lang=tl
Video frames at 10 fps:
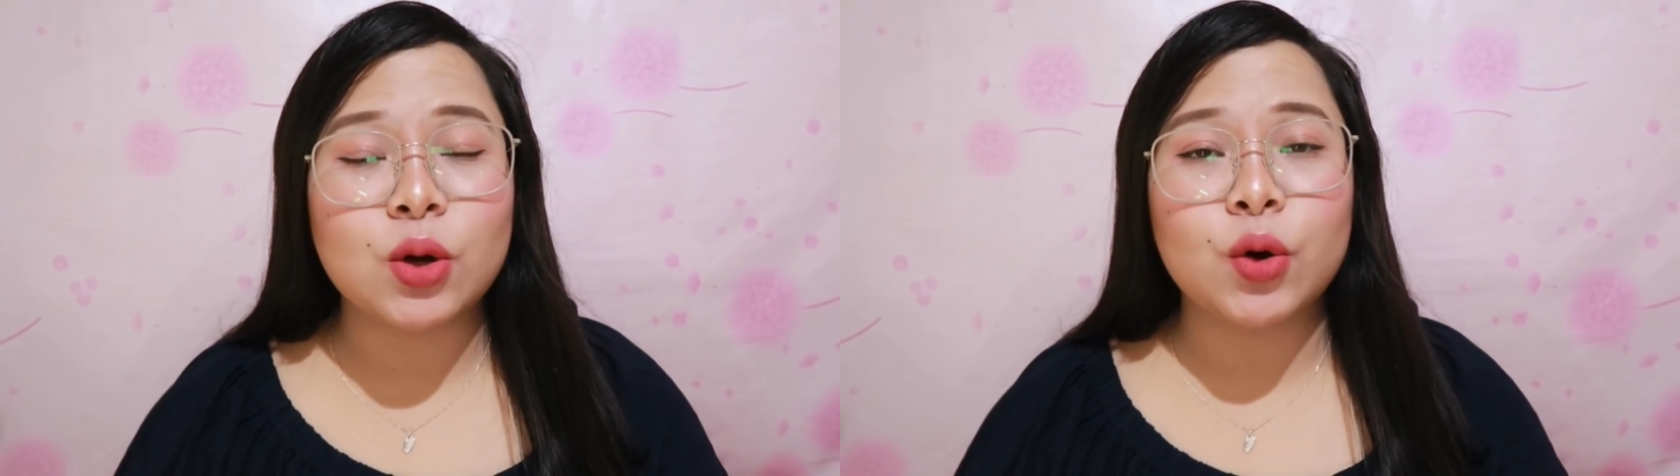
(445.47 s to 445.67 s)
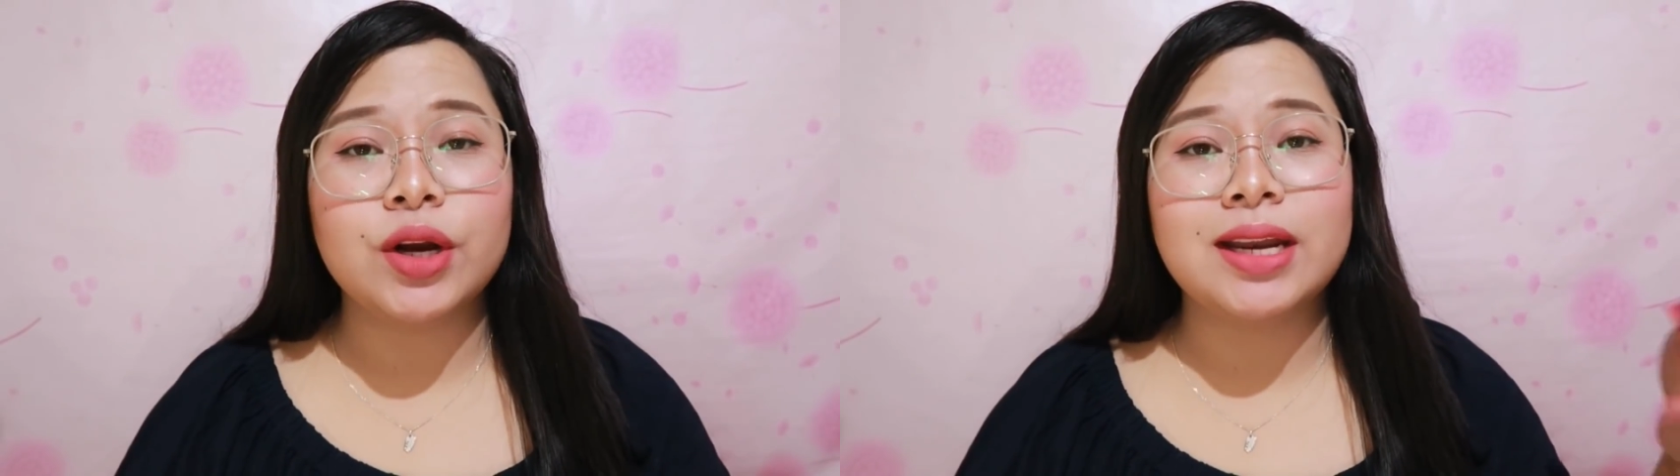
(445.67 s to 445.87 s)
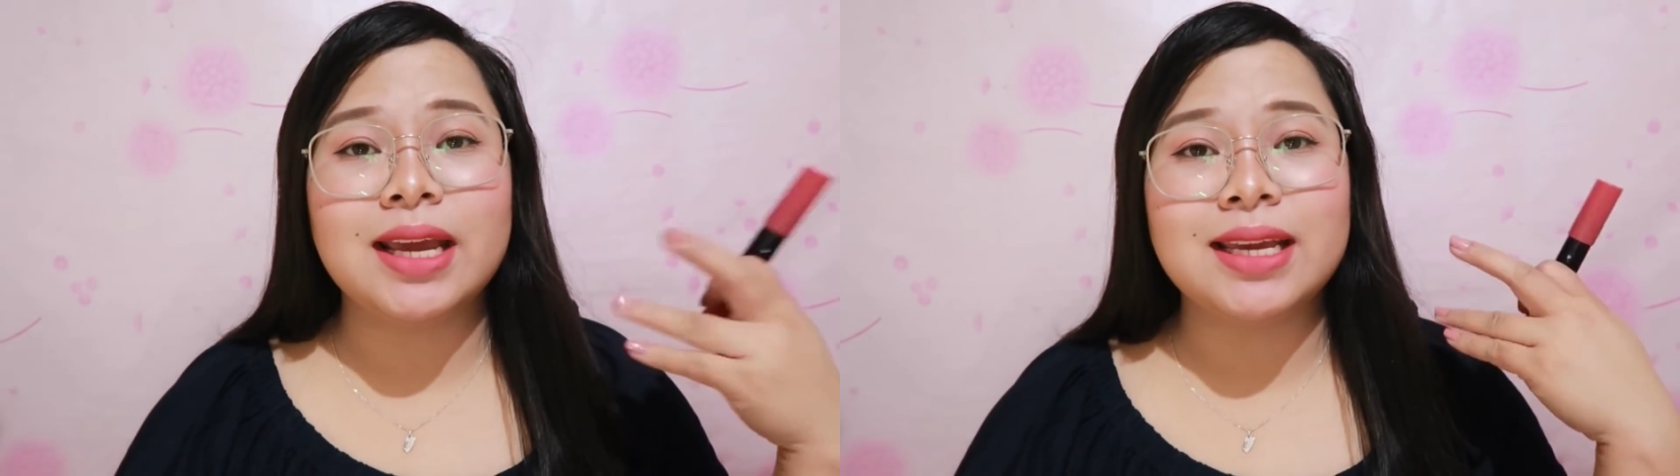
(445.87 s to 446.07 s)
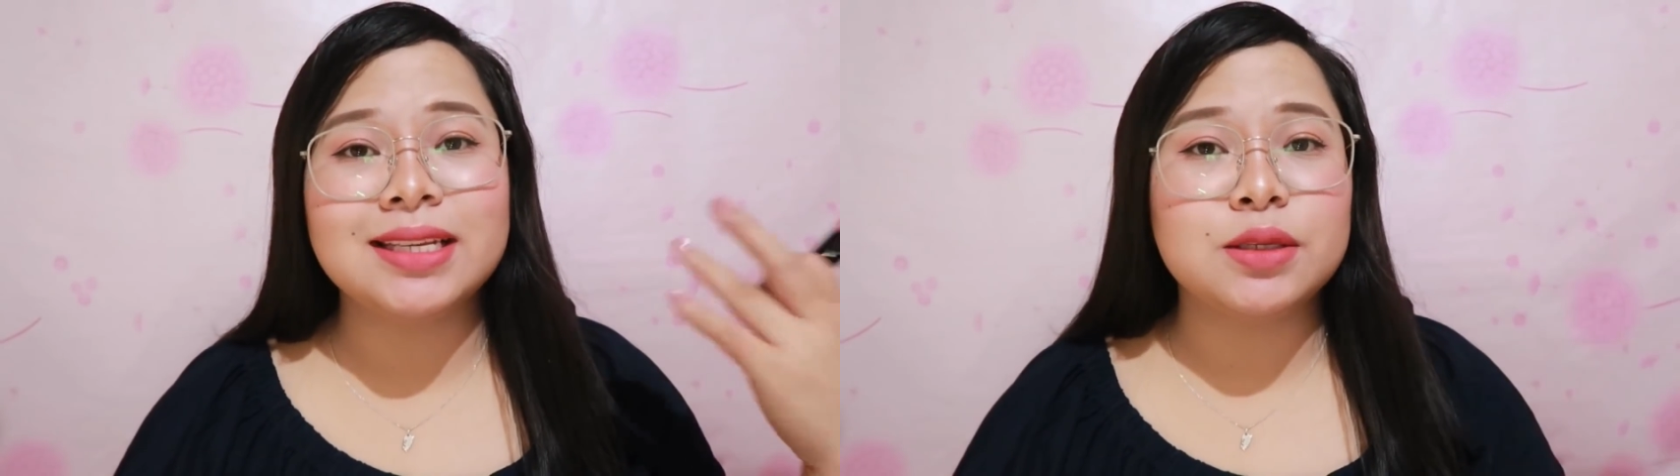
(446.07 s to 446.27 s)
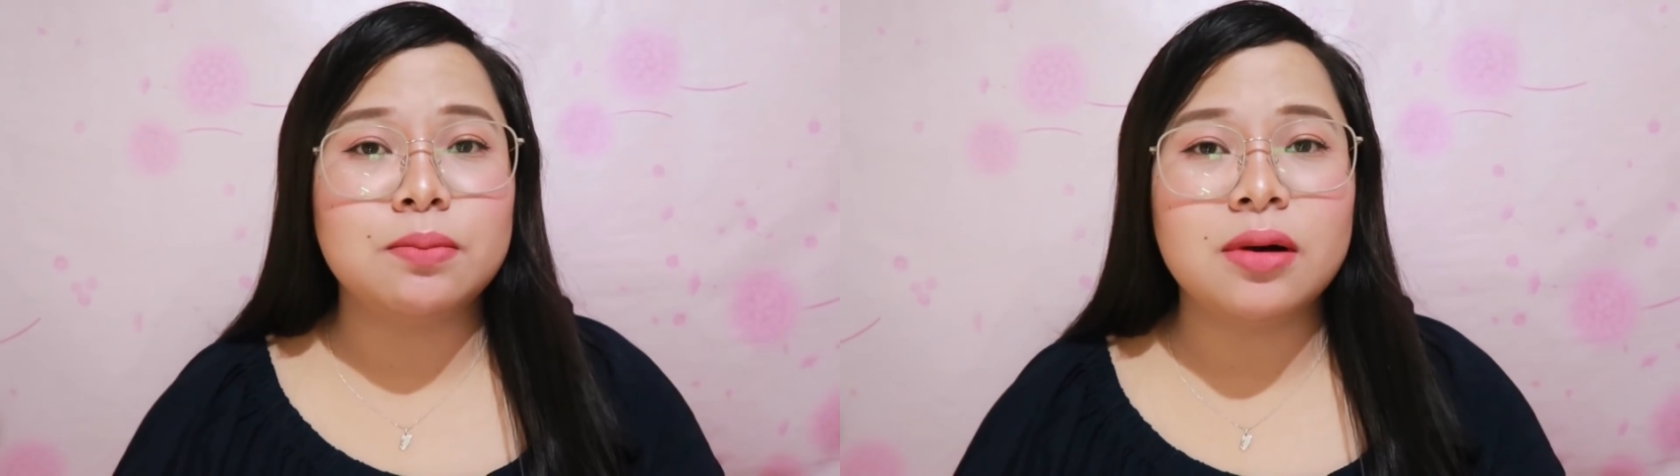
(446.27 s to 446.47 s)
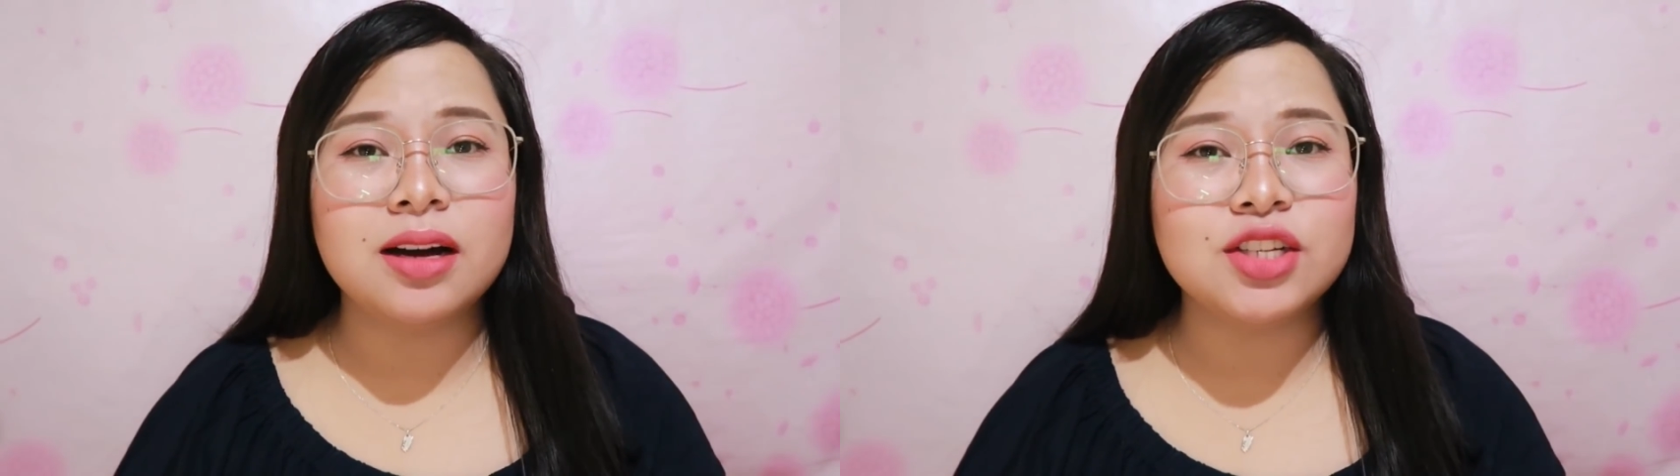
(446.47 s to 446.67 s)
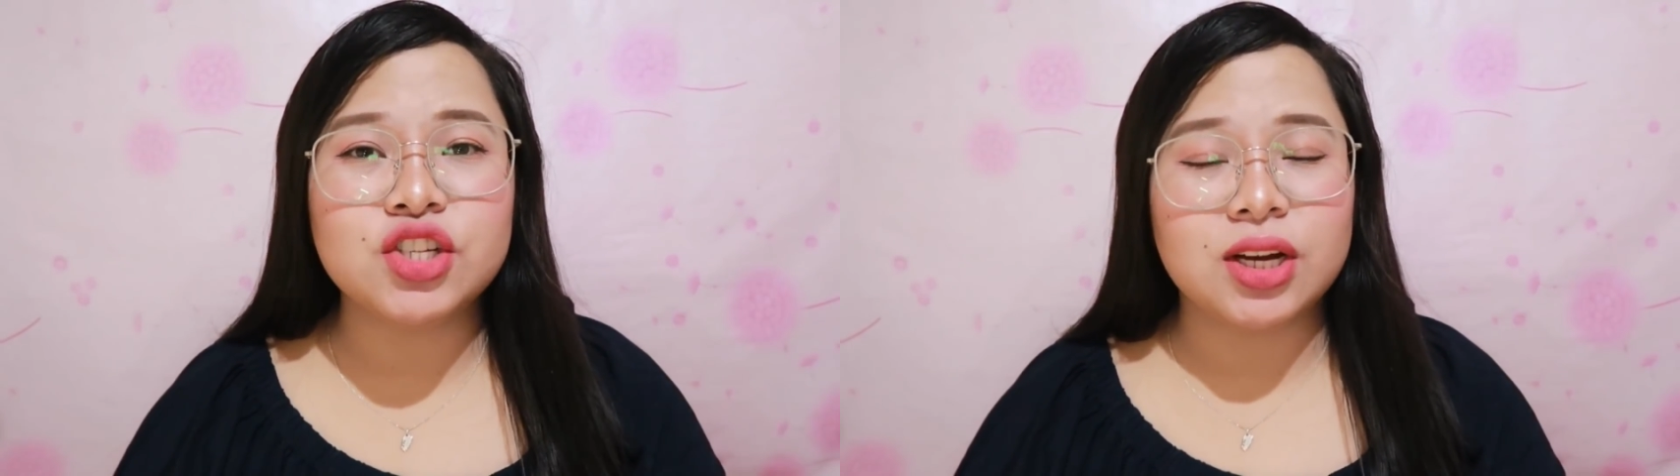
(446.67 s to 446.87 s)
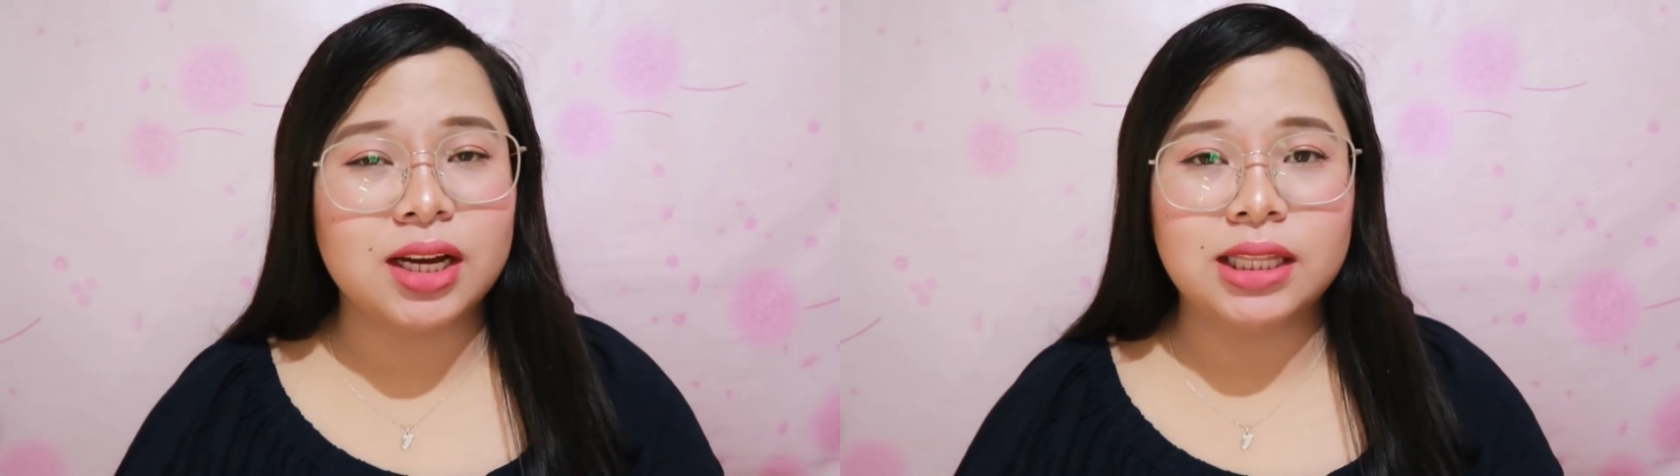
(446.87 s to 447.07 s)
or
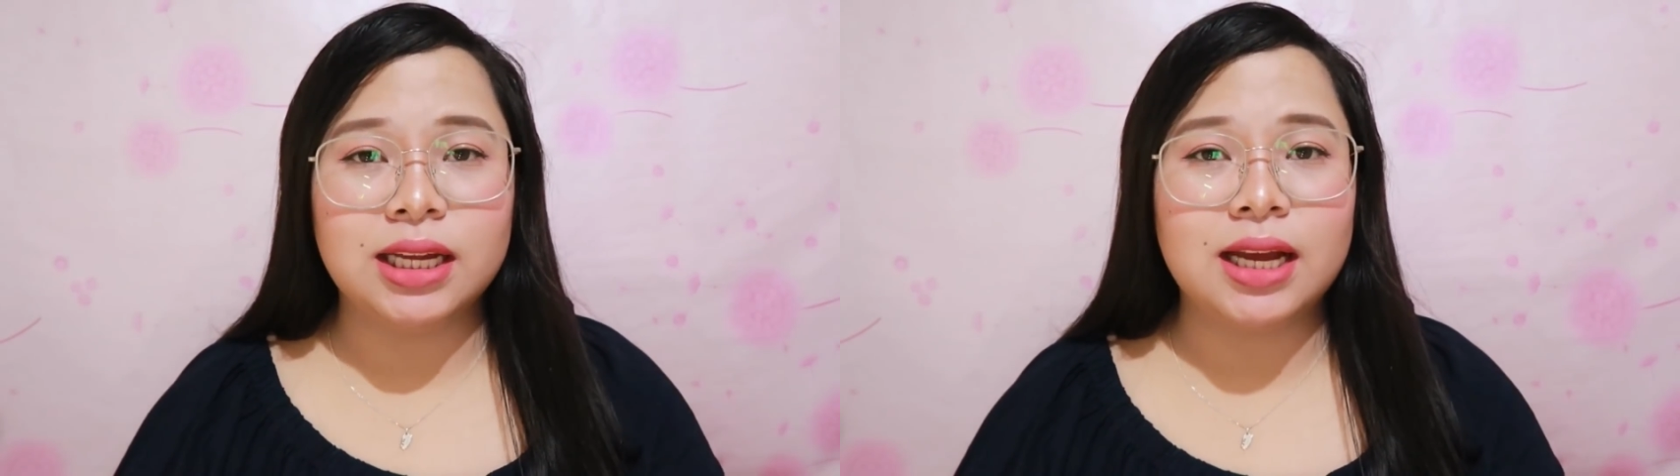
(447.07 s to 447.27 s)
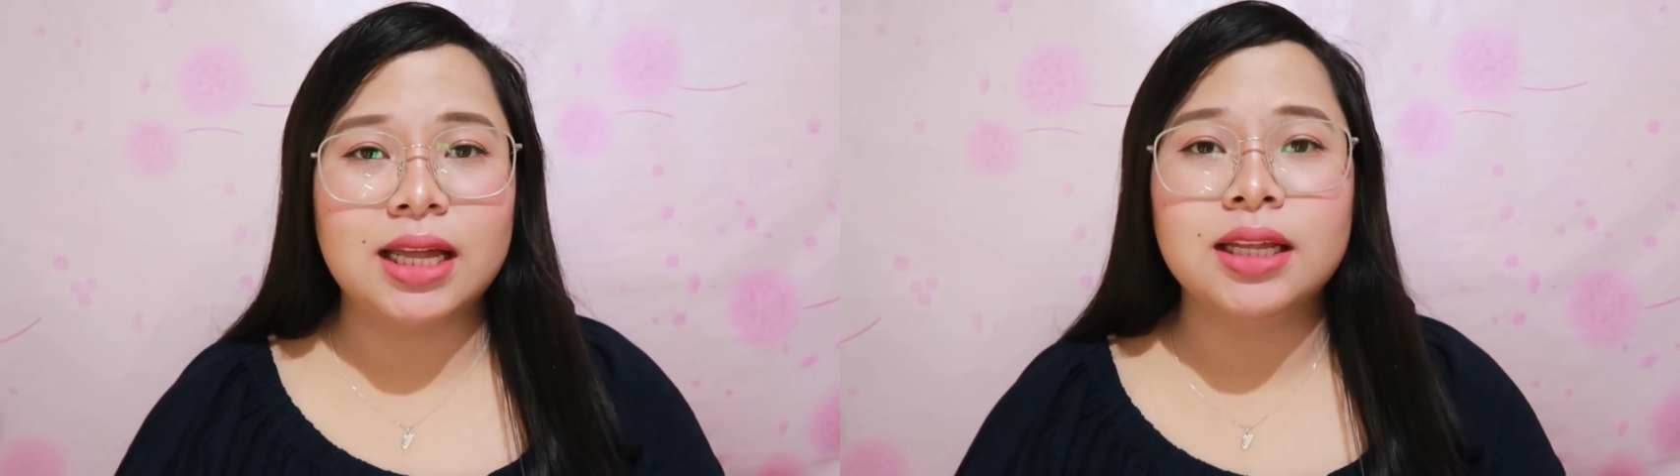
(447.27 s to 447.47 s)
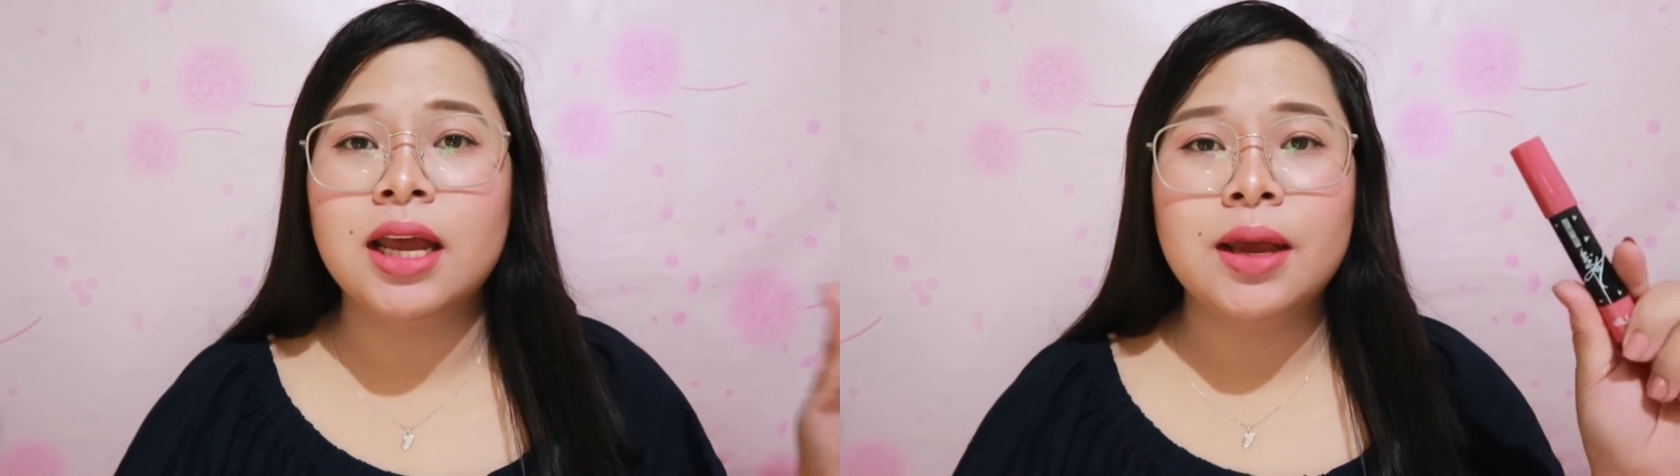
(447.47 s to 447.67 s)
nai-smudge agad-agad.